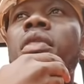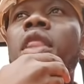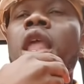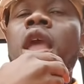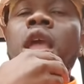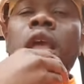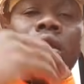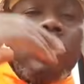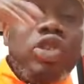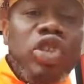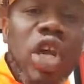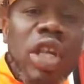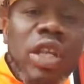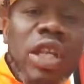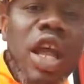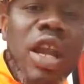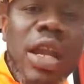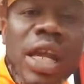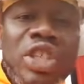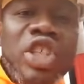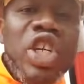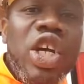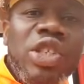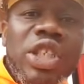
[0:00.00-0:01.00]
J'entends les
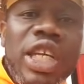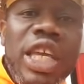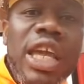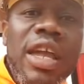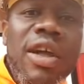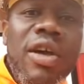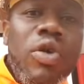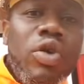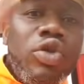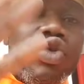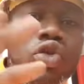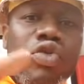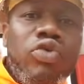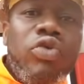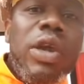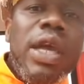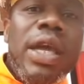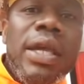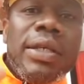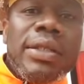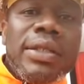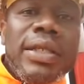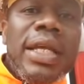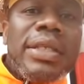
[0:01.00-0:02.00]
gens dire aujourd'hui,
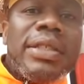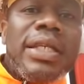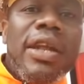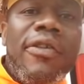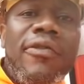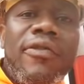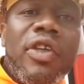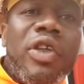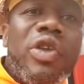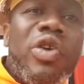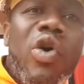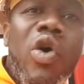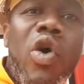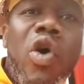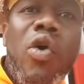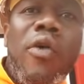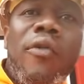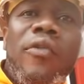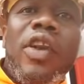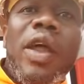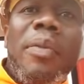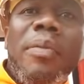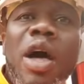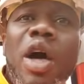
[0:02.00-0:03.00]
ça c'est une vidéo
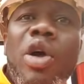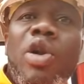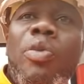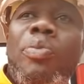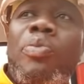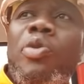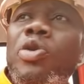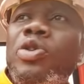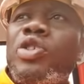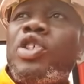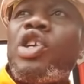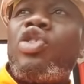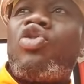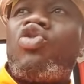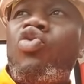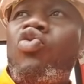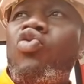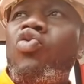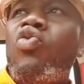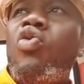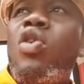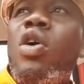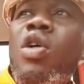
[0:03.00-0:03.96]
vraiment réponse et tout,